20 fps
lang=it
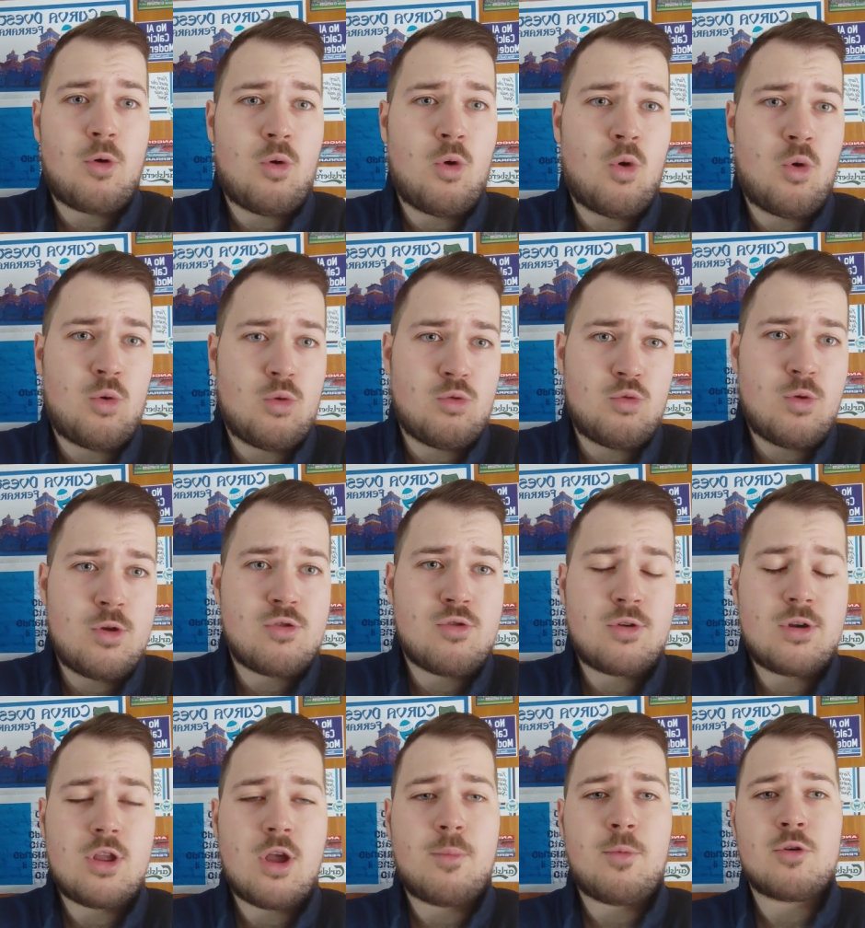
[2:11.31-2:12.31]
o due
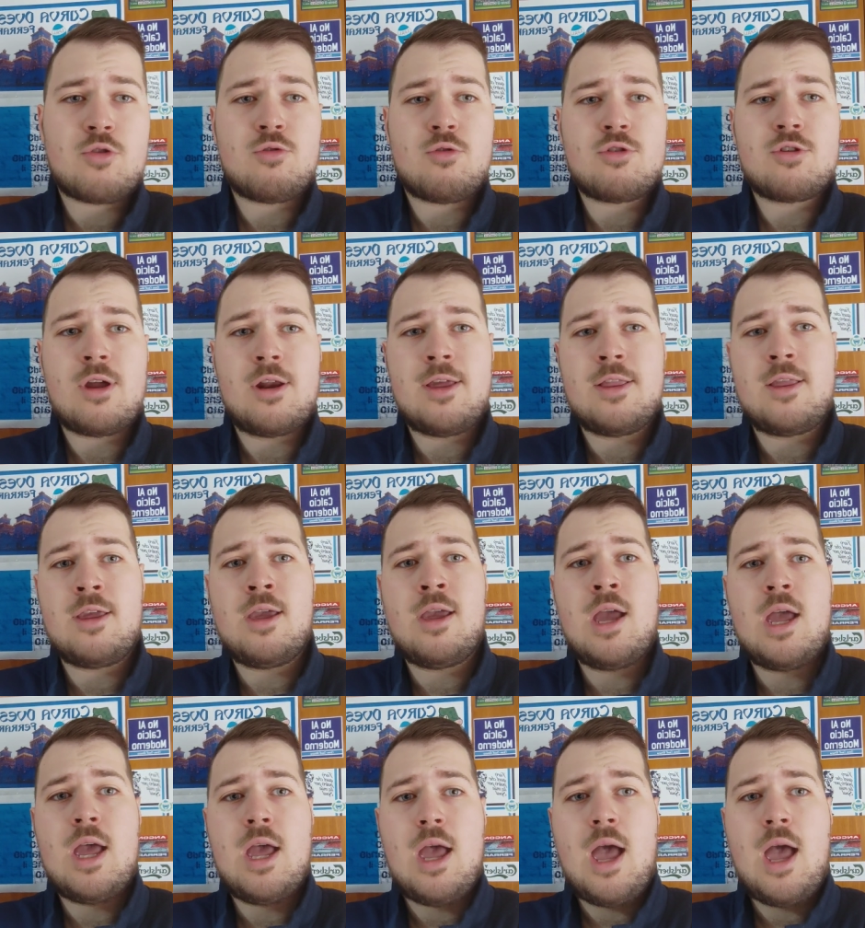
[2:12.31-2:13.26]
giorni dopo sono saliti